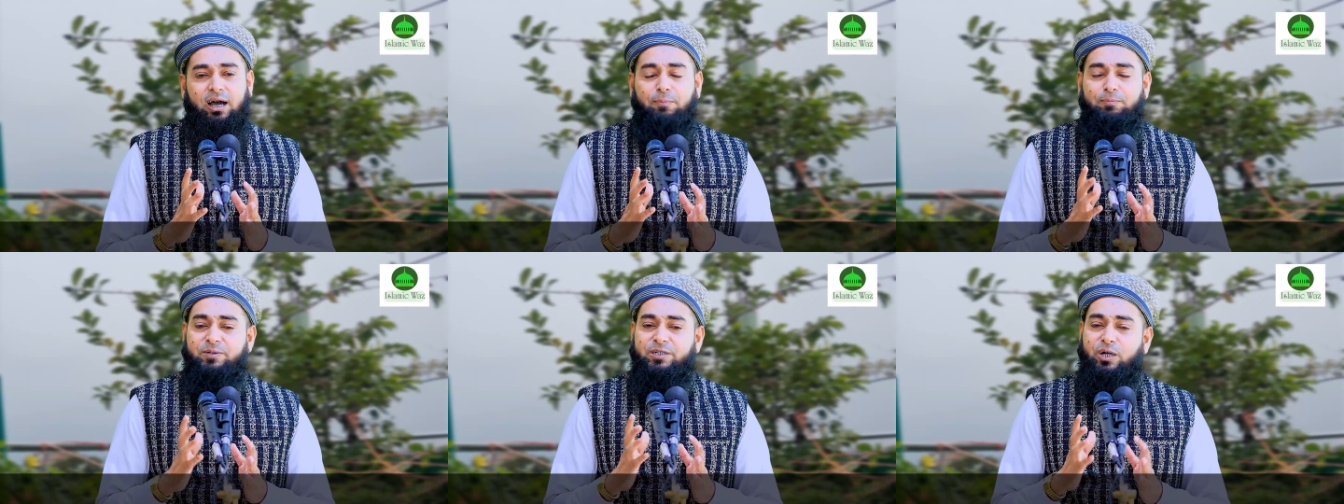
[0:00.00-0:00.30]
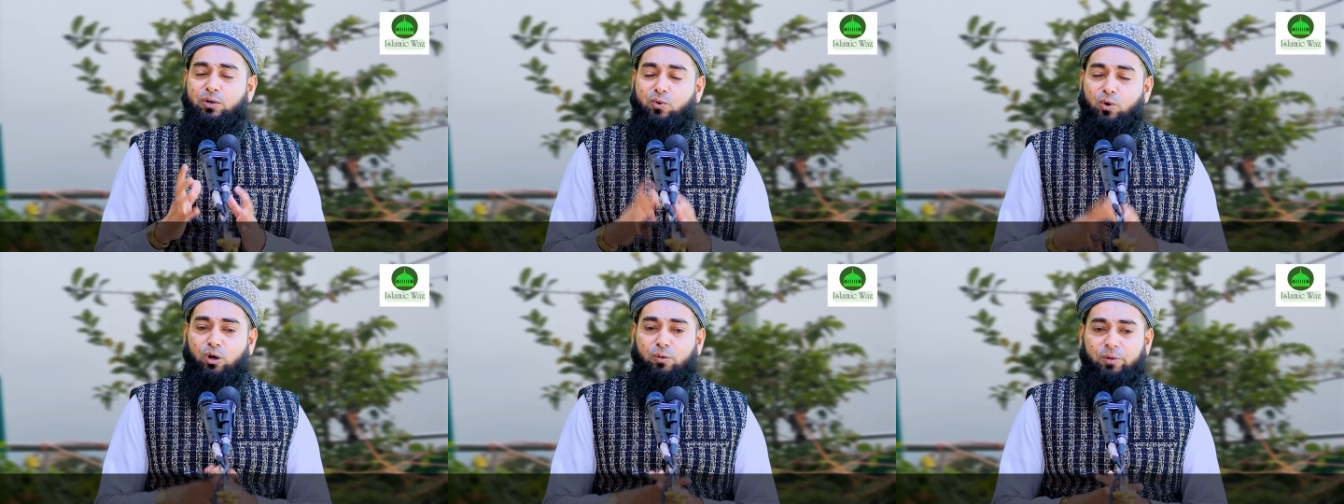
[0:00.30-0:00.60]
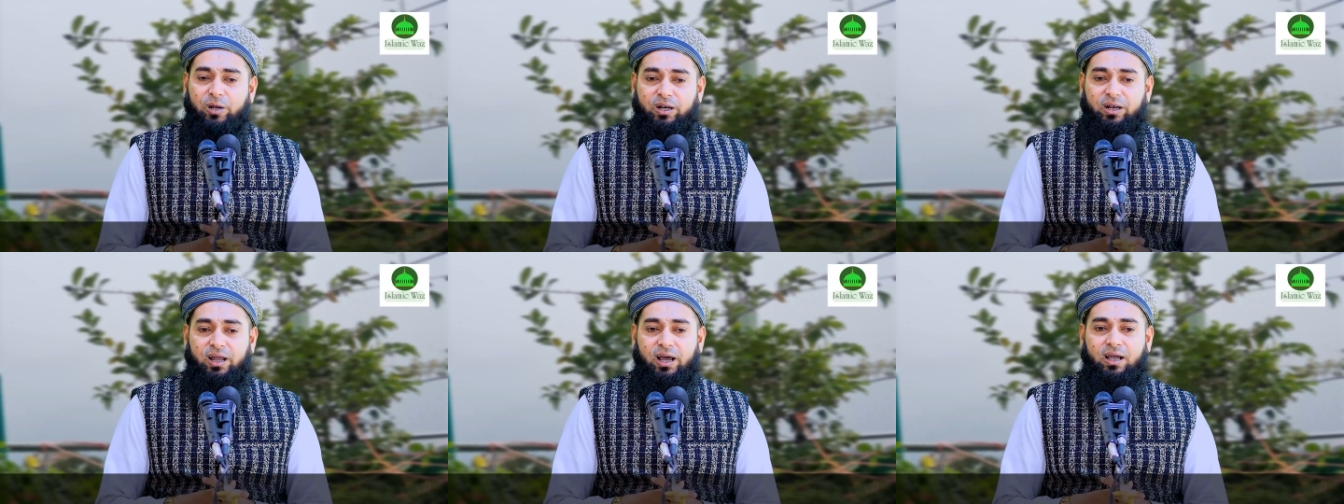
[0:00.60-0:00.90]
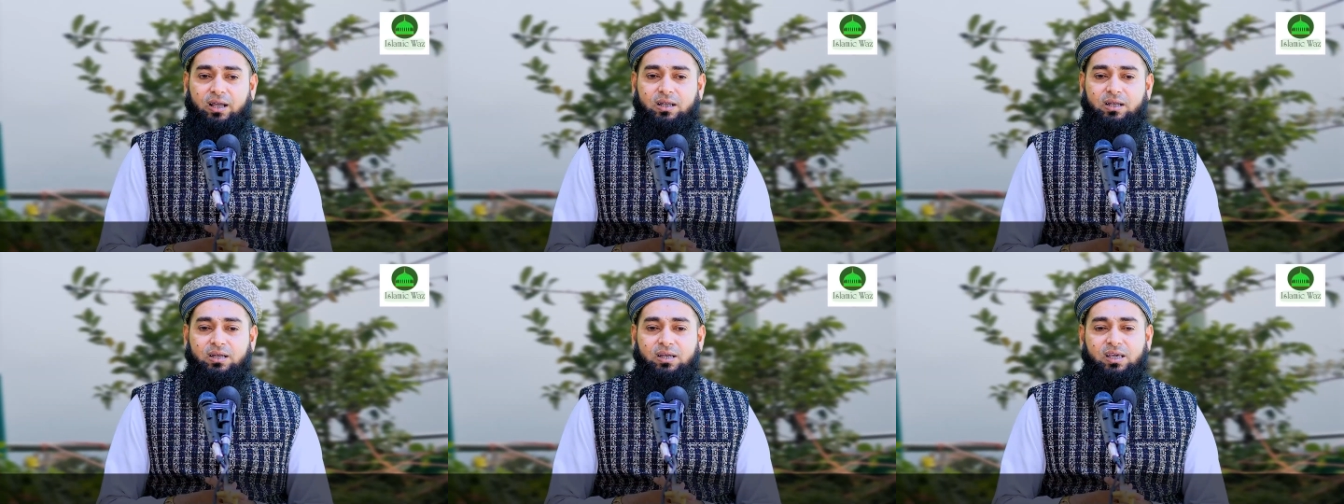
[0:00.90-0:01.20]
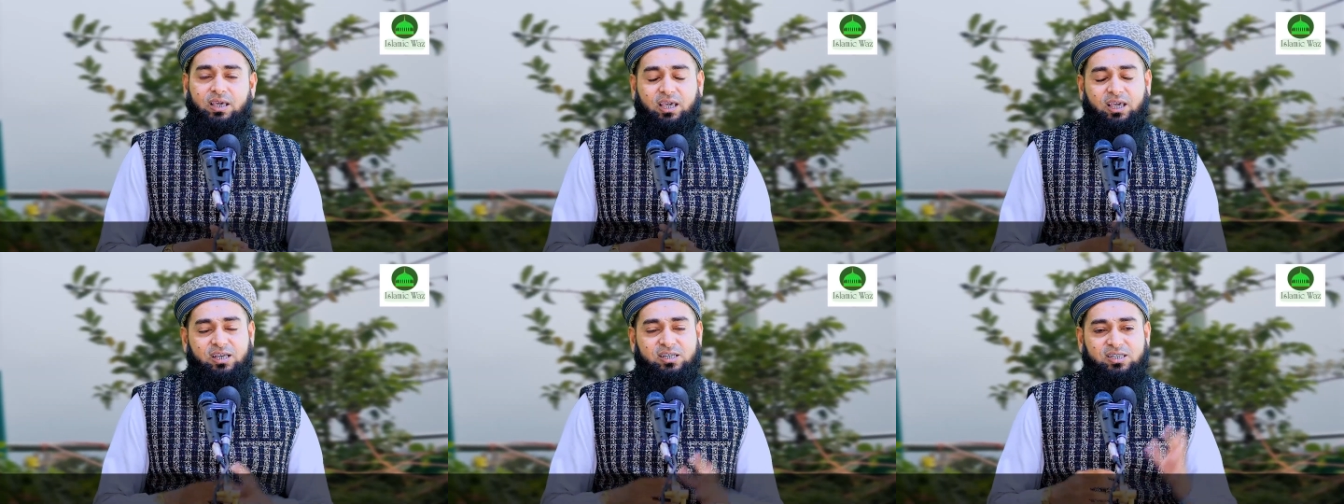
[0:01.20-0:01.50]
আপনি এটা করবেন না
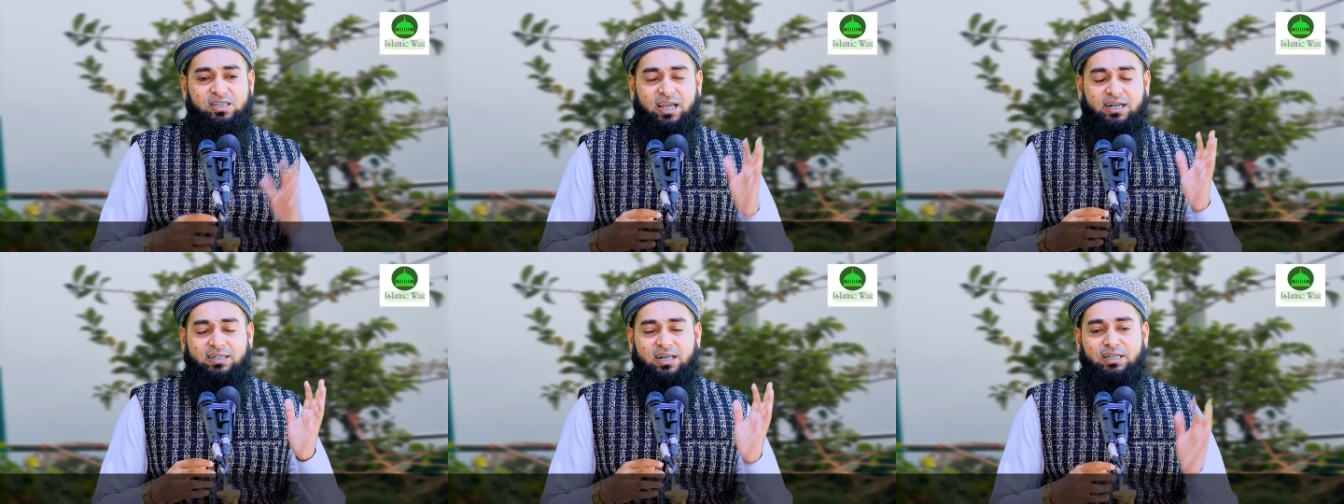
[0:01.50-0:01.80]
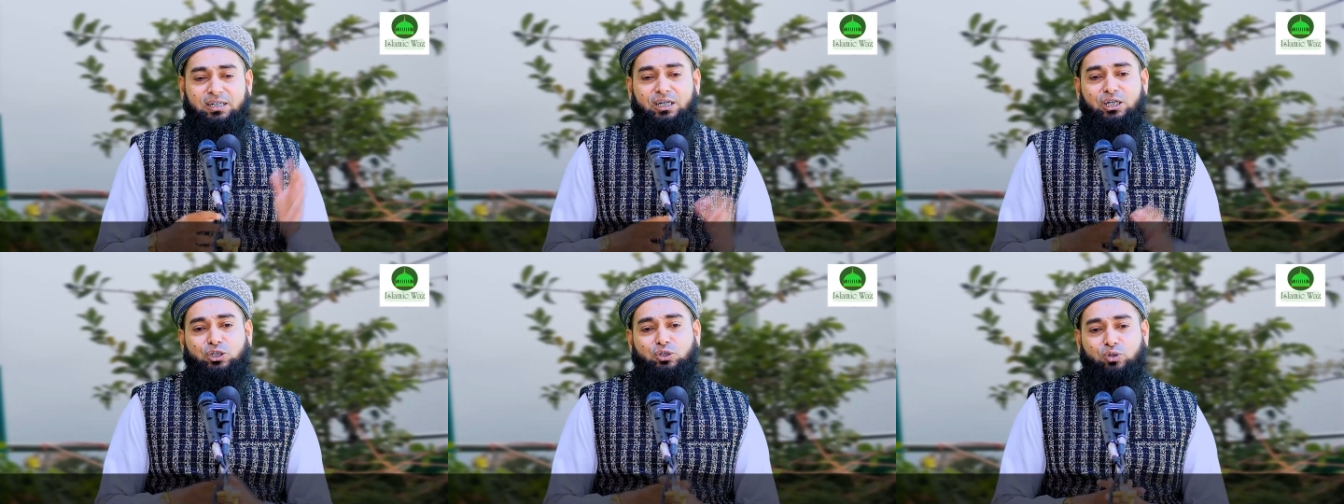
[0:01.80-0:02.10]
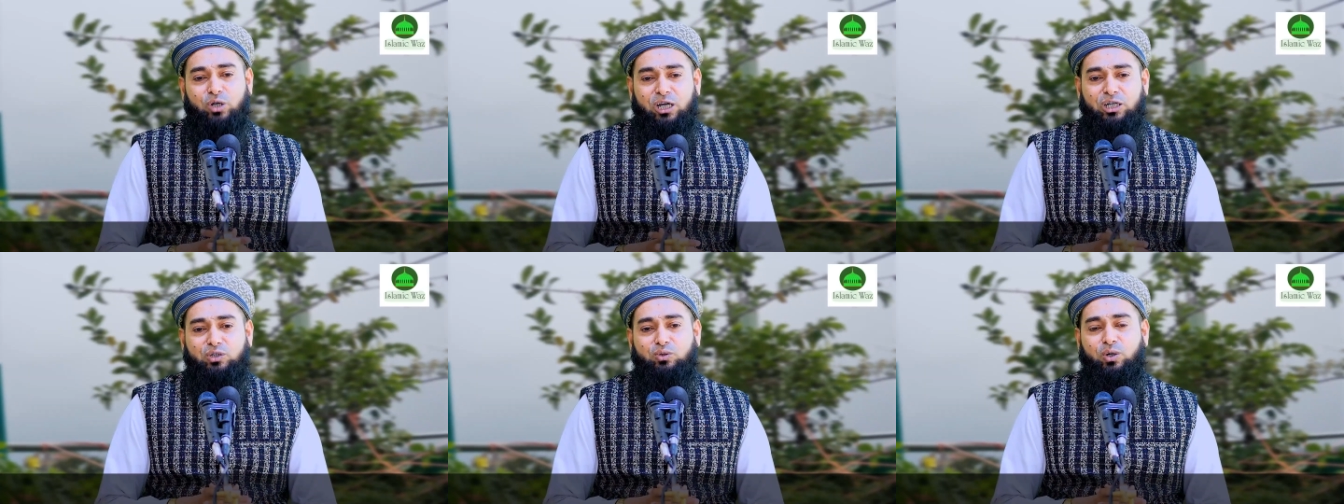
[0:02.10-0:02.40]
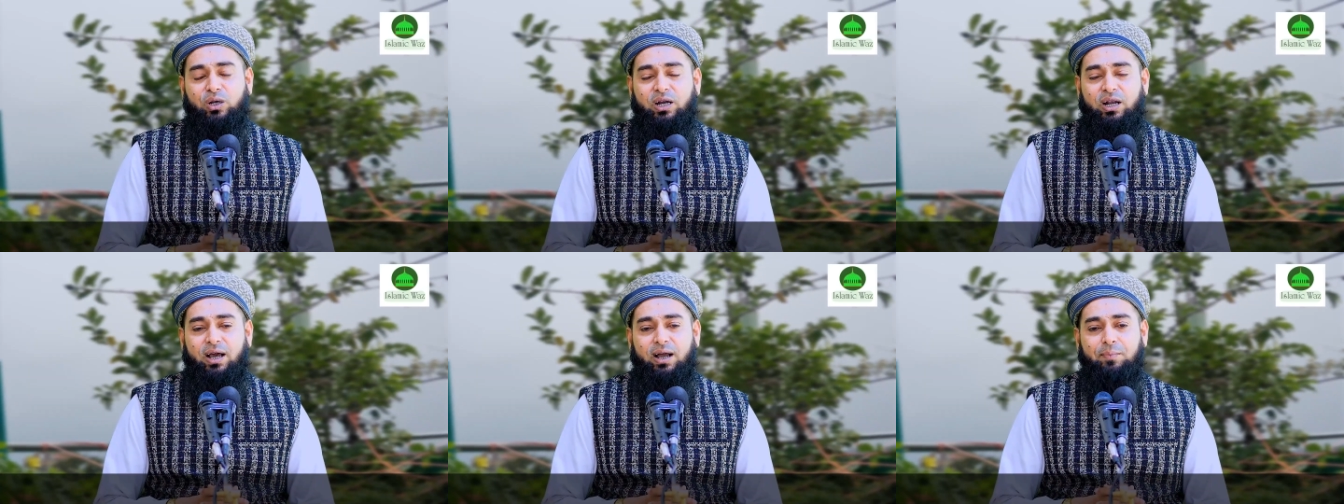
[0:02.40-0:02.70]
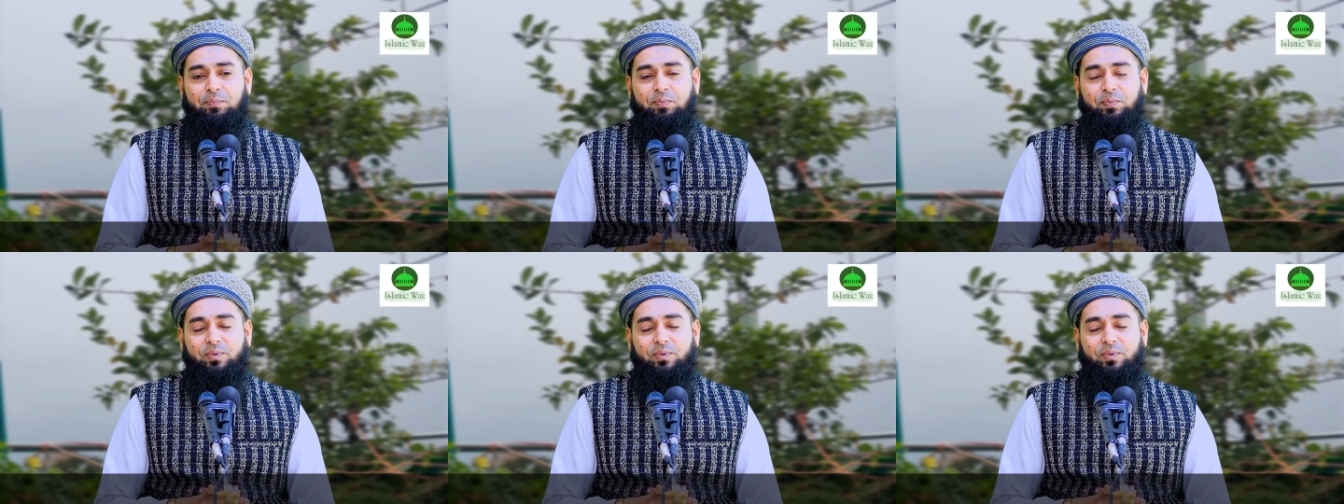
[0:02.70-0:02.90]
স্ত্রী একটা জিনিস চয়েস করে না